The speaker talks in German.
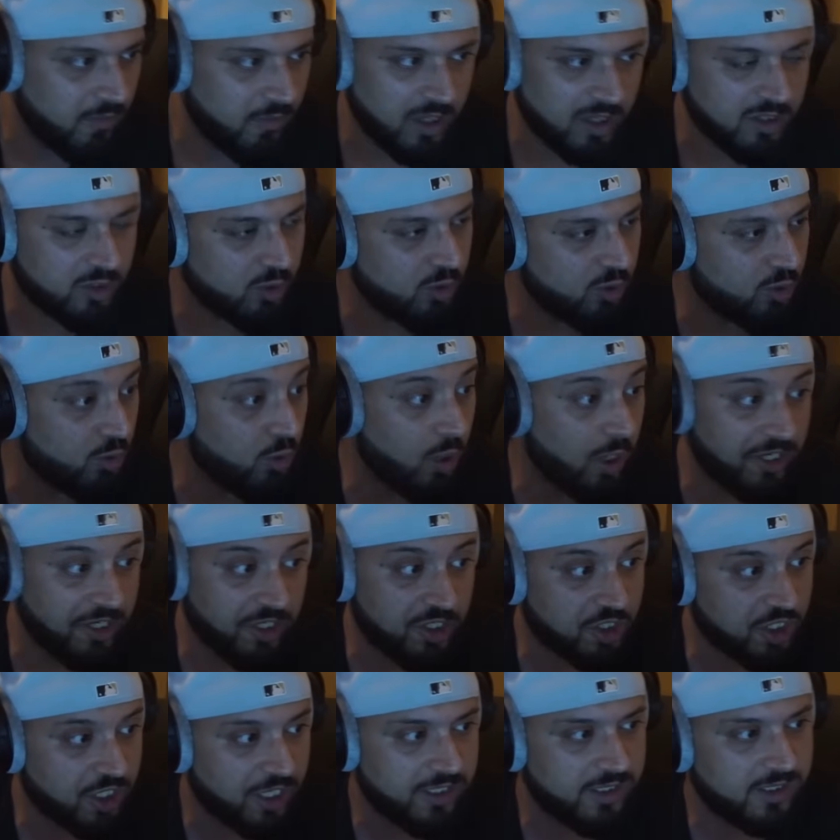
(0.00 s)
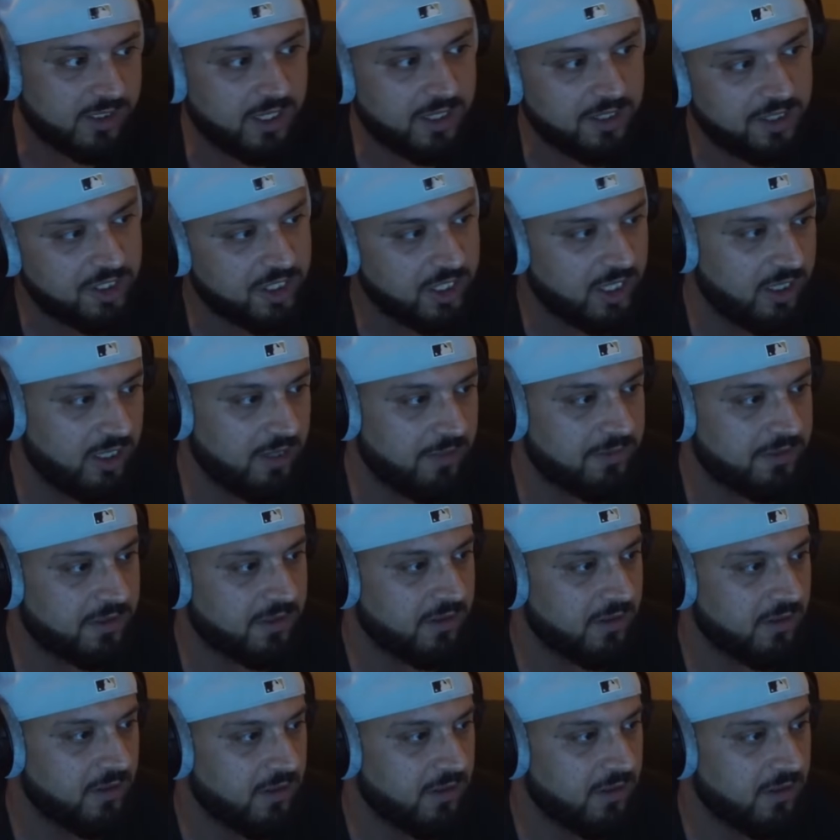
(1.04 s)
hast du so eine Scheiße da nicht erlebt.